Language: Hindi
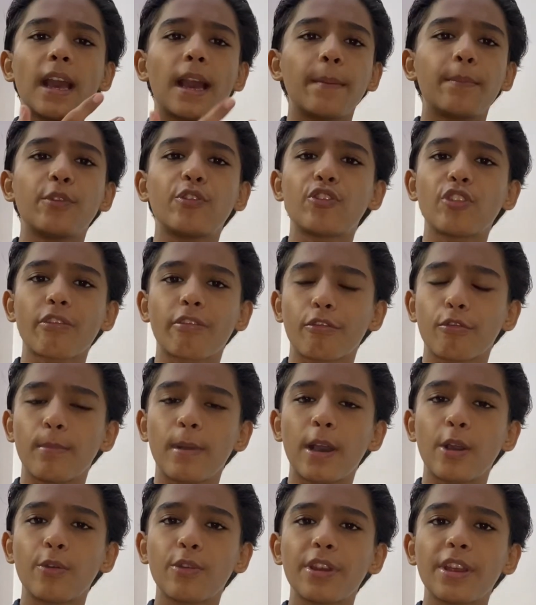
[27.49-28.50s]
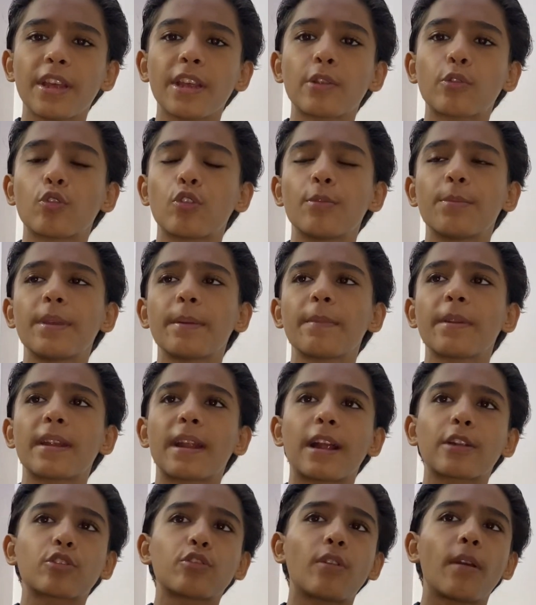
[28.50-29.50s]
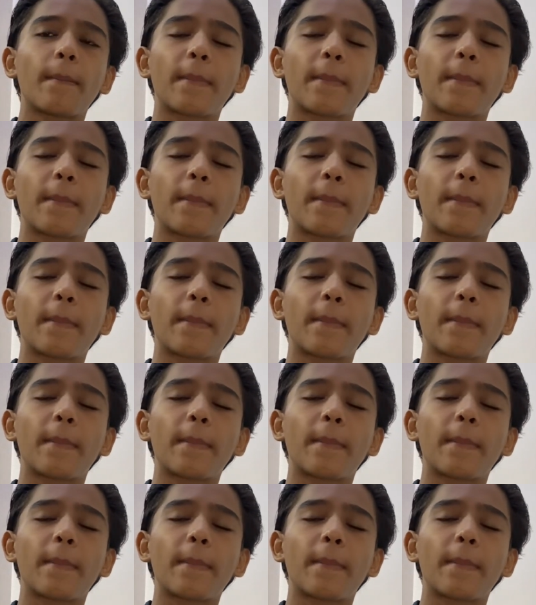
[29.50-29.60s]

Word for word: अभी जो है सुबह हो रही है तो अभी हमने रात को